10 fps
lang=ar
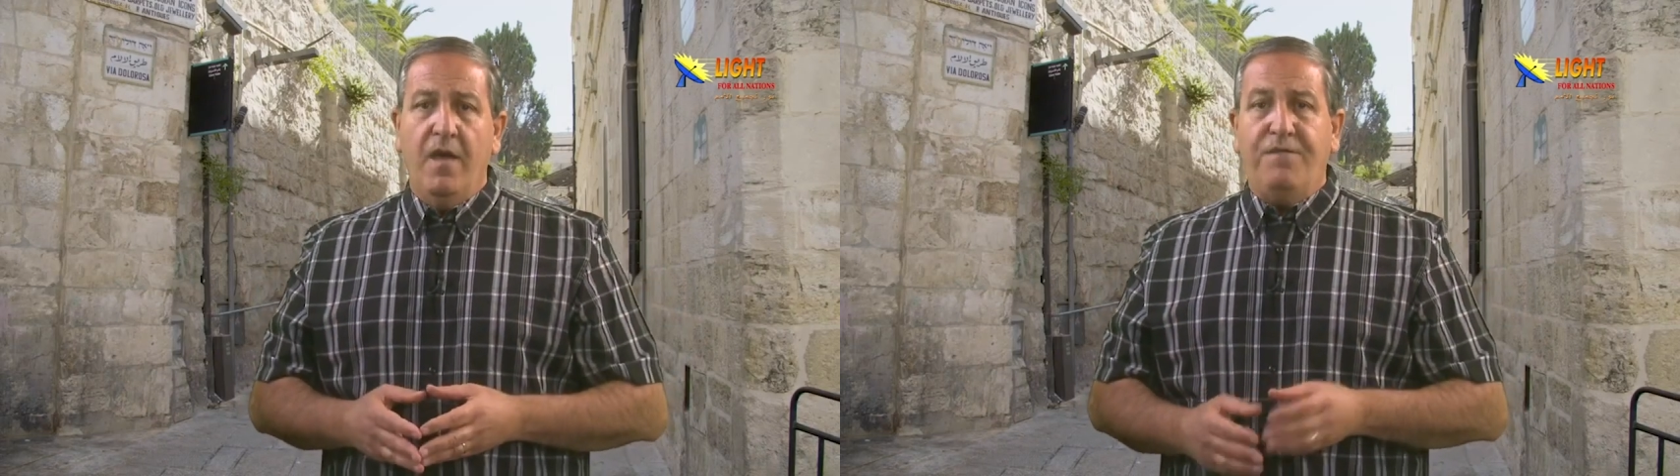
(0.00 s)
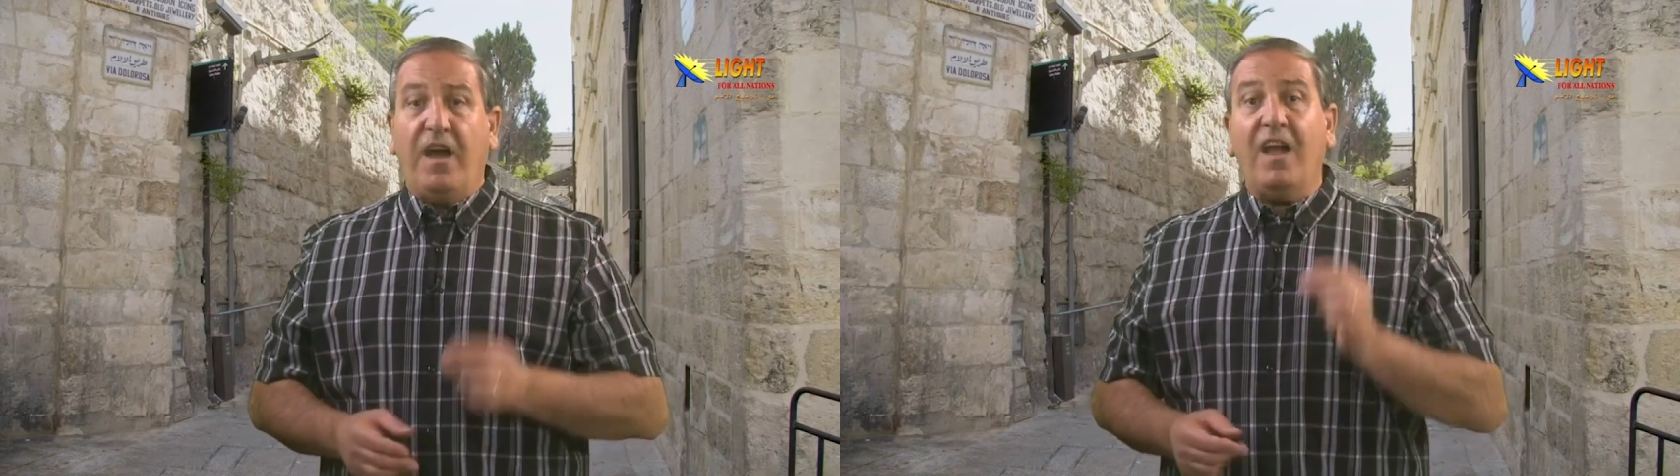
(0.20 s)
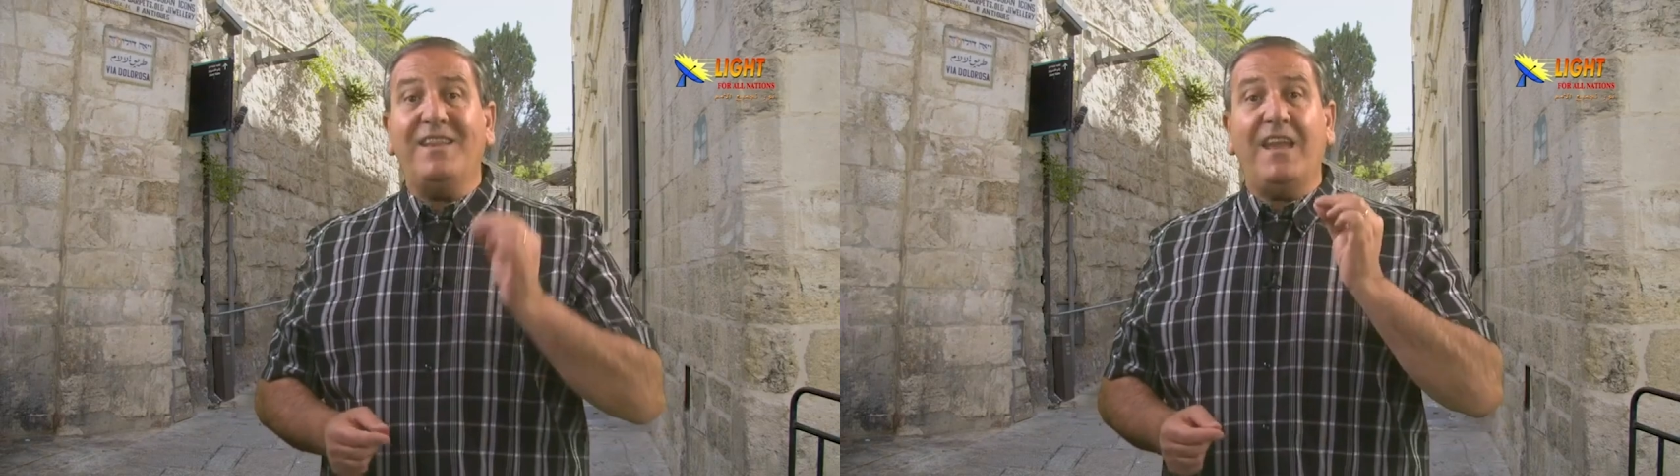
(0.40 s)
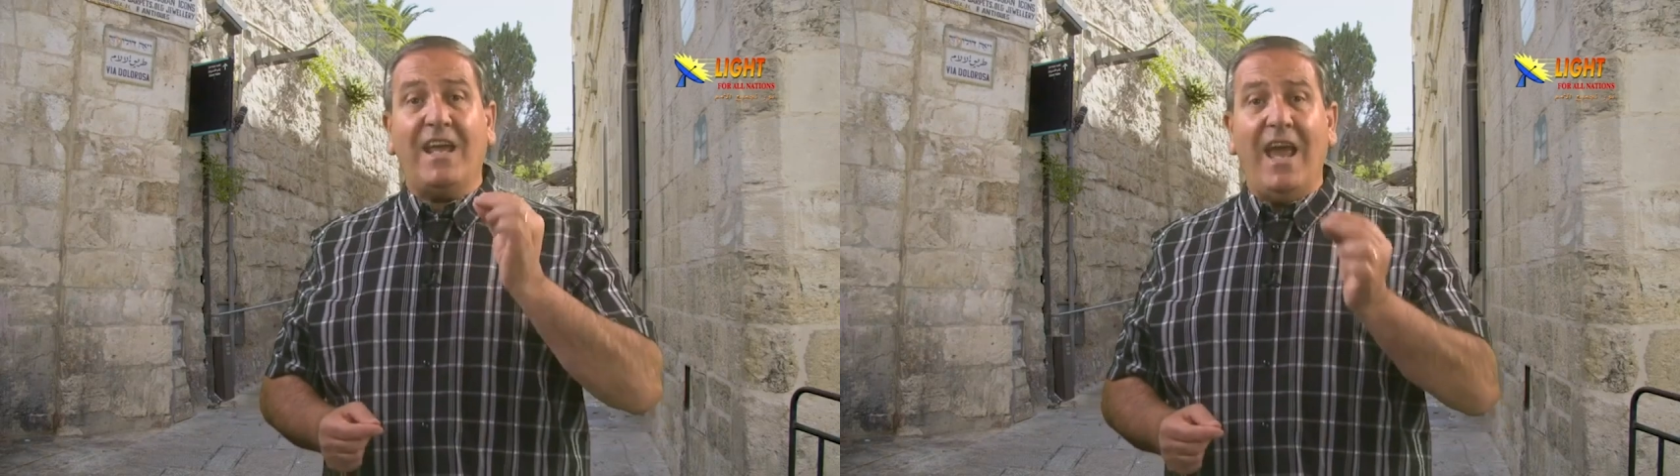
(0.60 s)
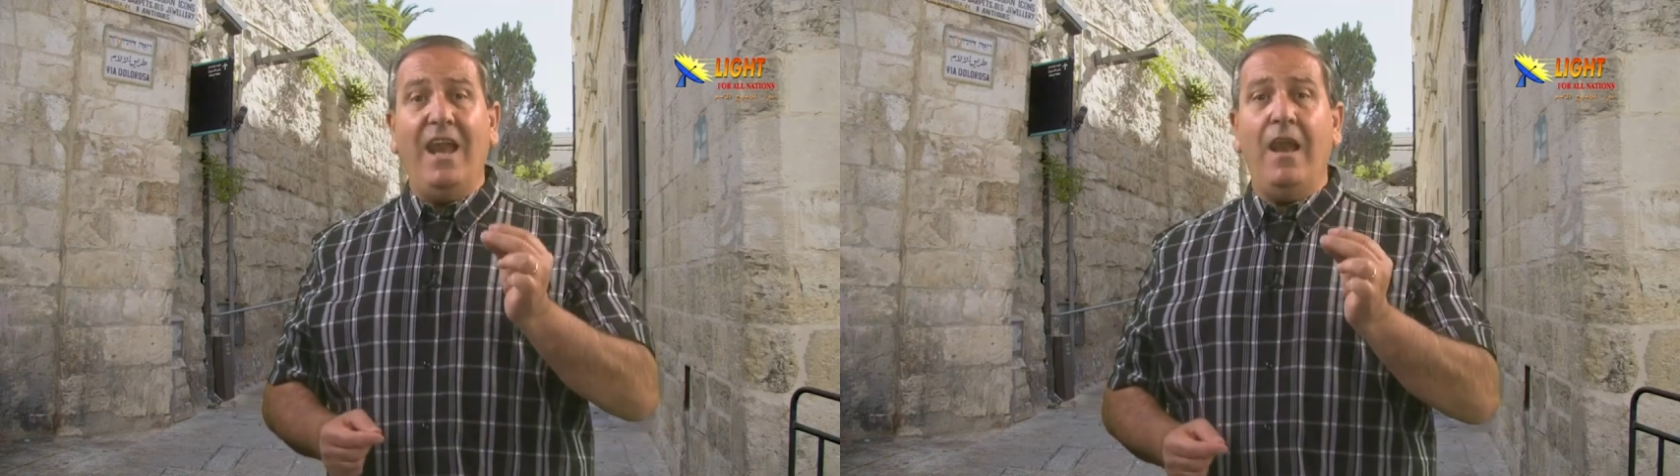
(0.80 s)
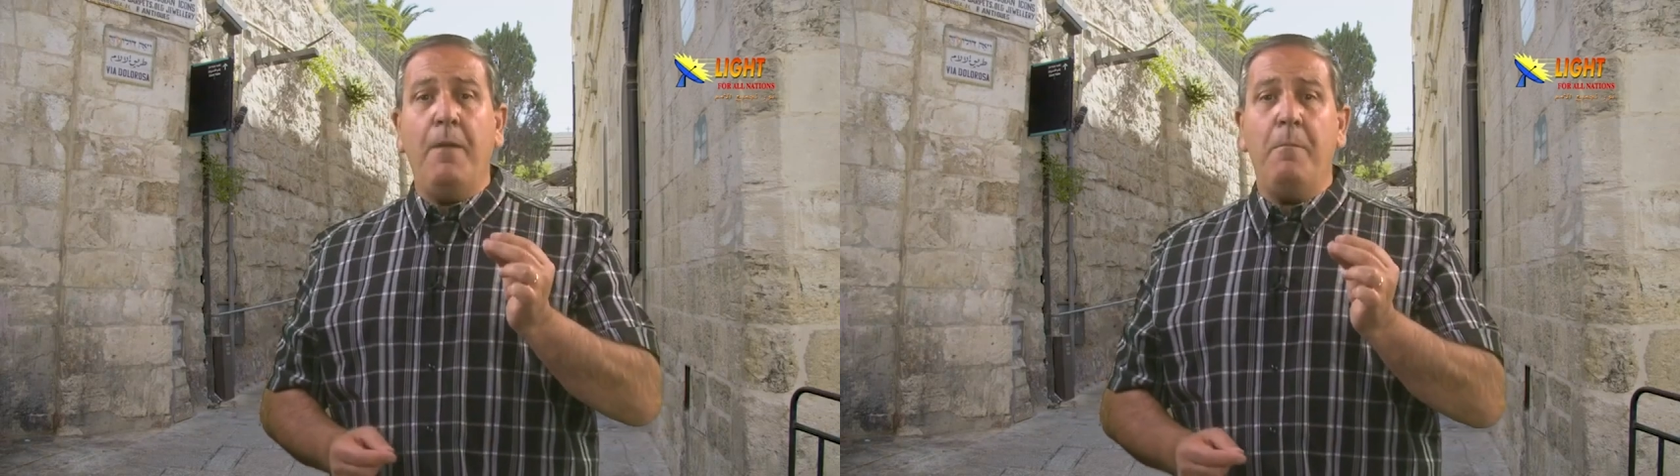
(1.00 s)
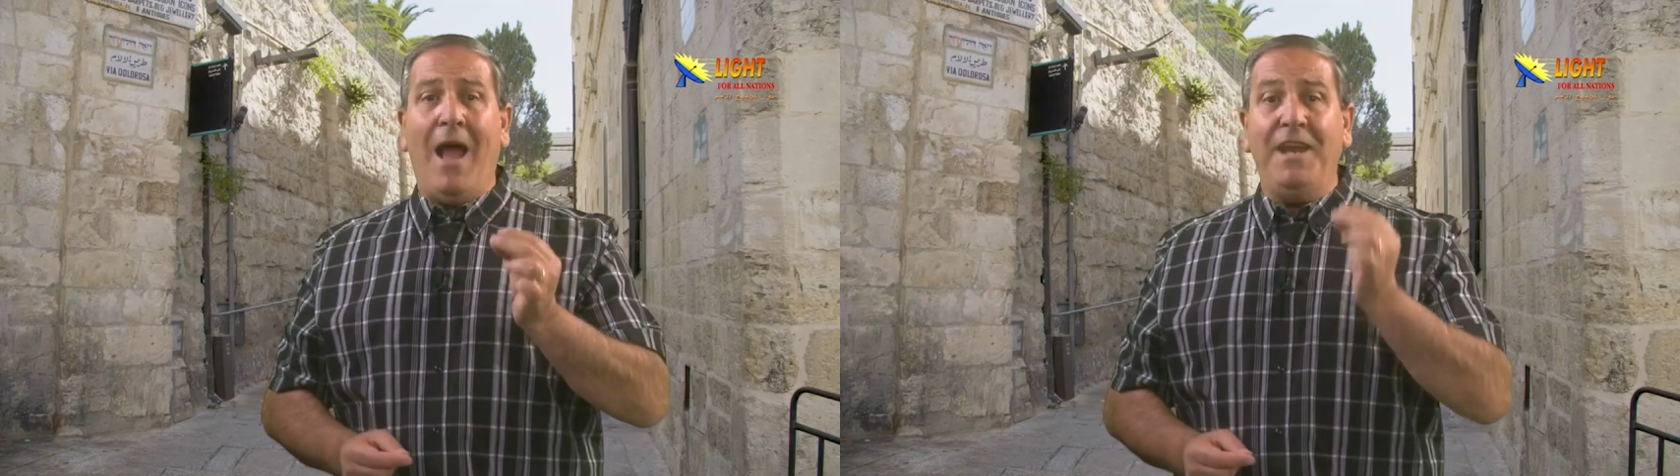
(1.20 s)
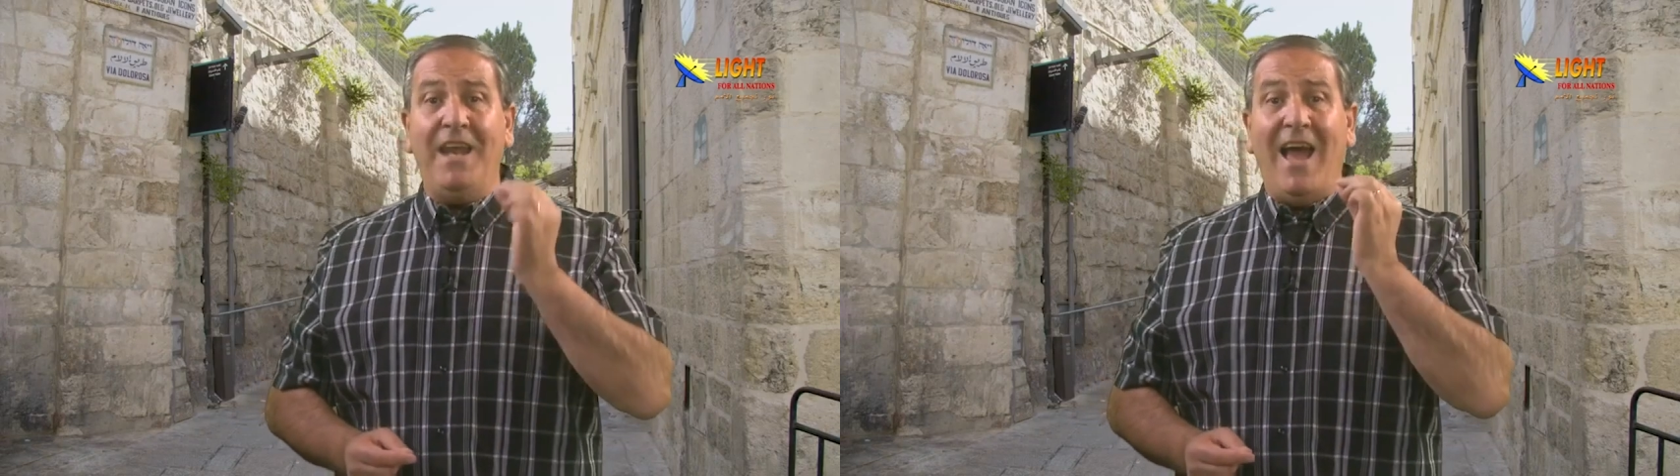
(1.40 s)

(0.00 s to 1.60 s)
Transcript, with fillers: فقد تكلم عن